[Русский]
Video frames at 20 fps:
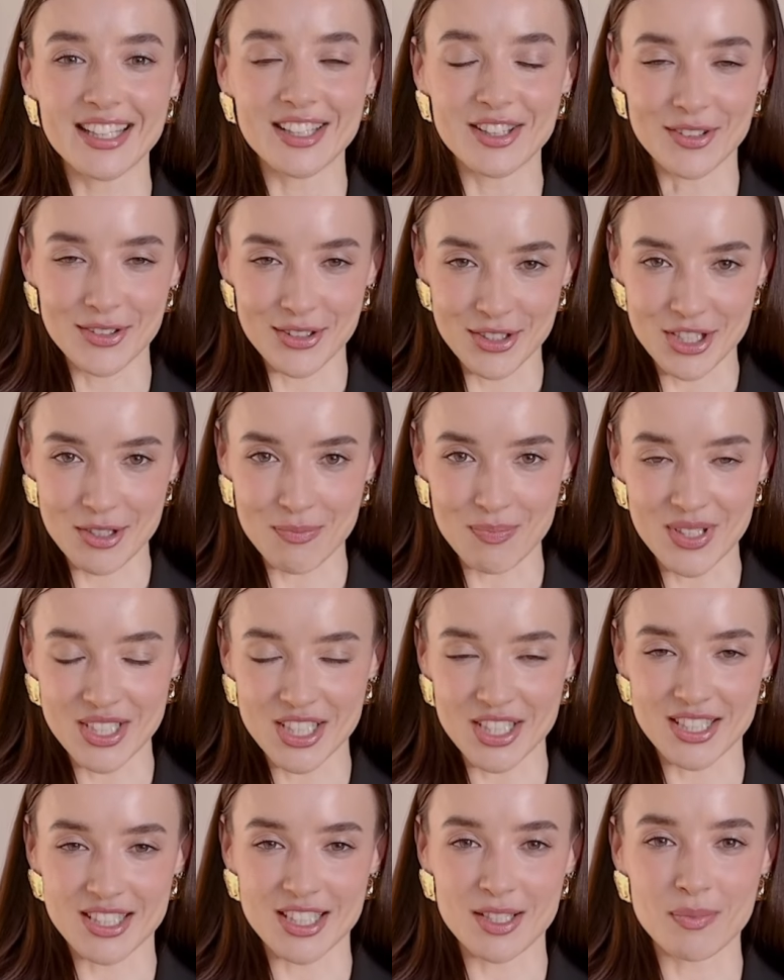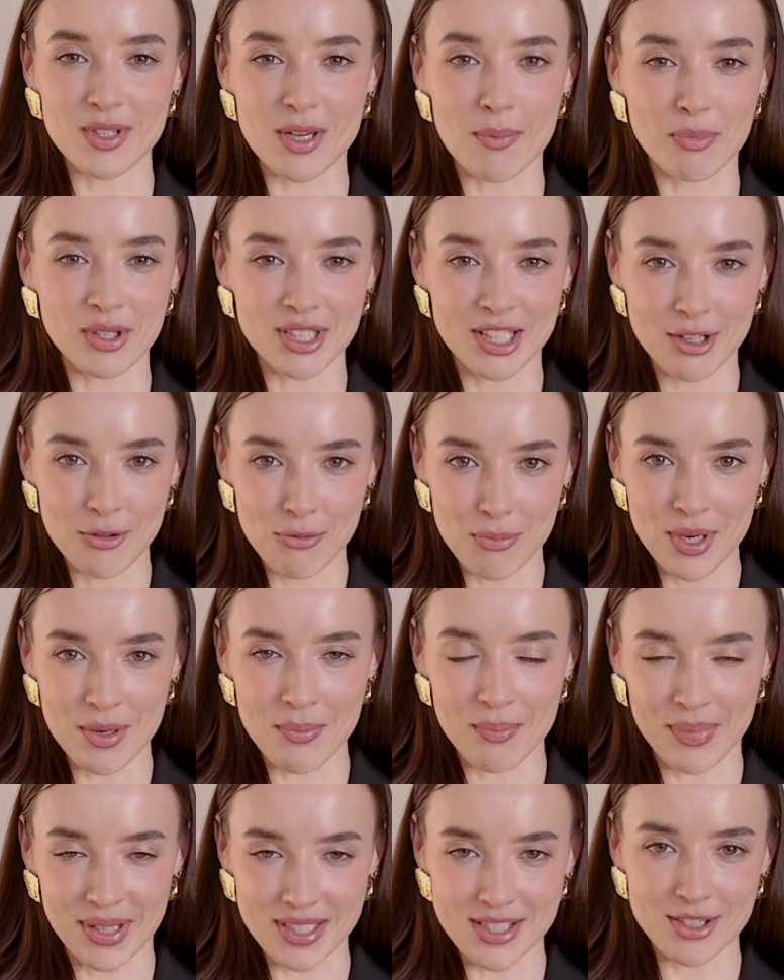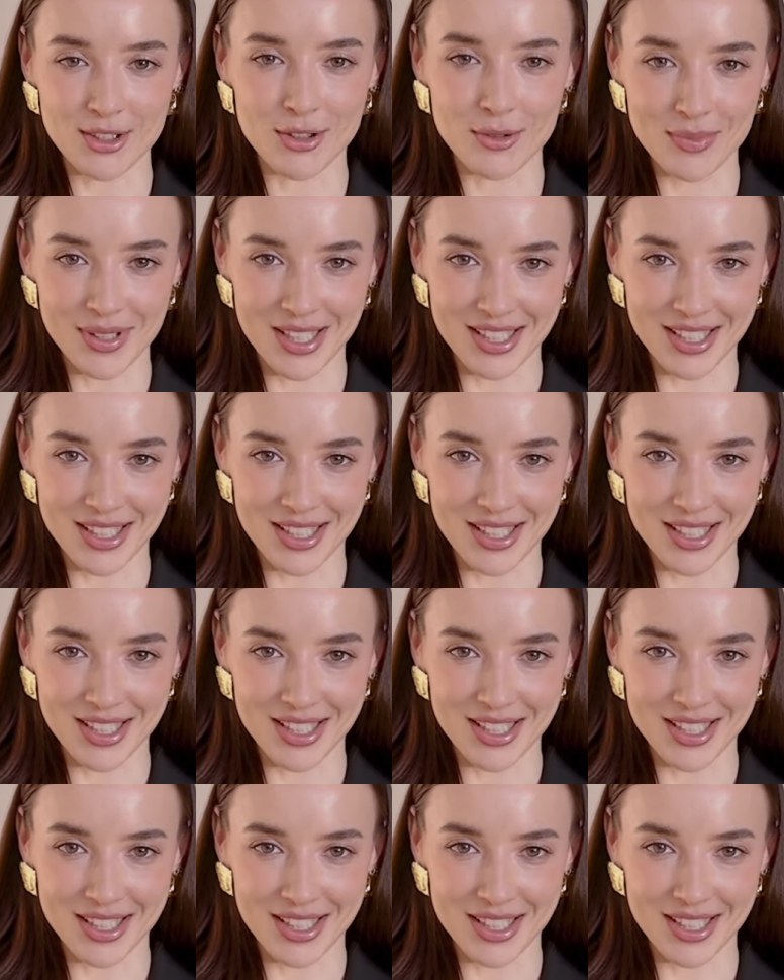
и тоже пишите мне под любым постом